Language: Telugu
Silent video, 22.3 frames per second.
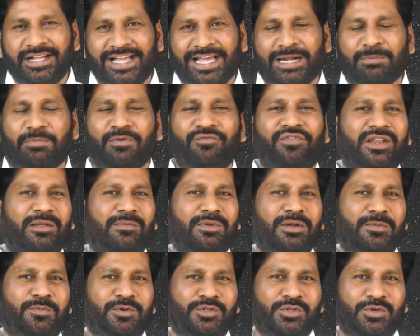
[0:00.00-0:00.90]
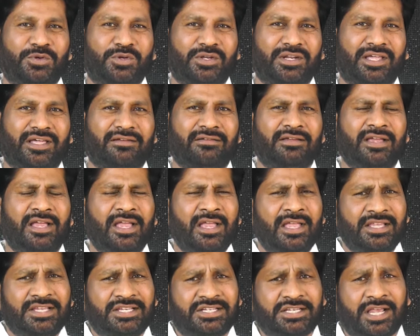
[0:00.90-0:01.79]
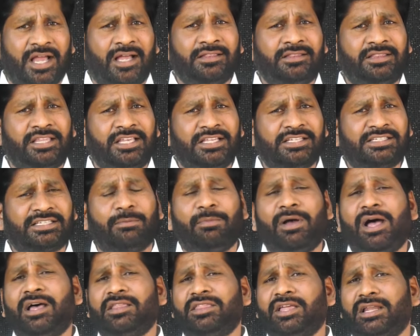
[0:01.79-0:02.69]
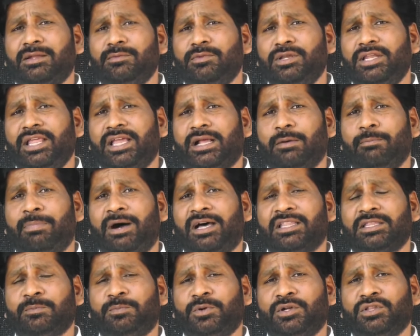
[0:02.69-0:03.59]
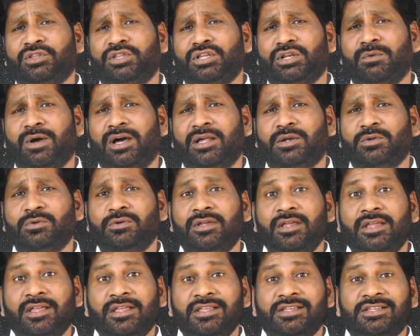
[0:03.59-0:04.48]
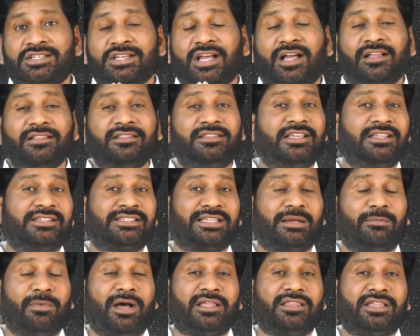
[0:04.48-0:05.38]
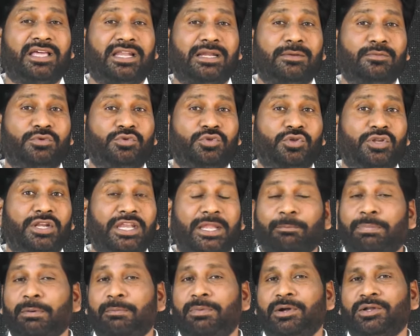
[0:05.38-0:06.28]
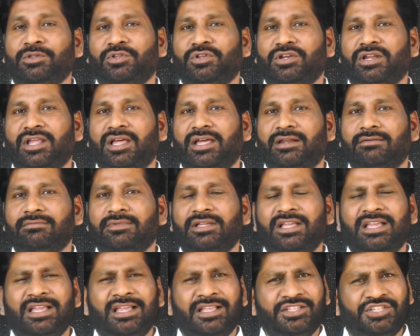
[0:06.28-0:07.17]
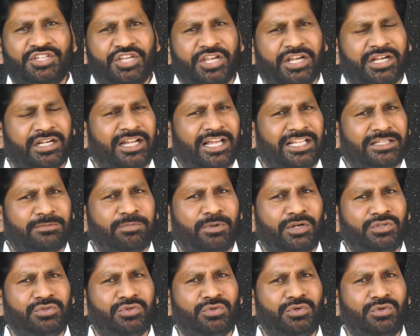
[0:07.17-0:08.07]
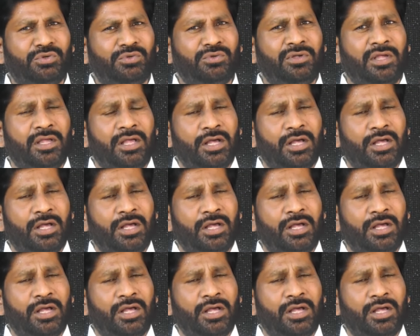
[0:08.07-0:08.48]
గర్భఫలములు పొందుకున్నారు శాంతి సమాధానము లేక బాధపడుతున్న వారు శాంతి సమాధానముతో నింపబడుతున్నారు చీకటాత్మలతోనూ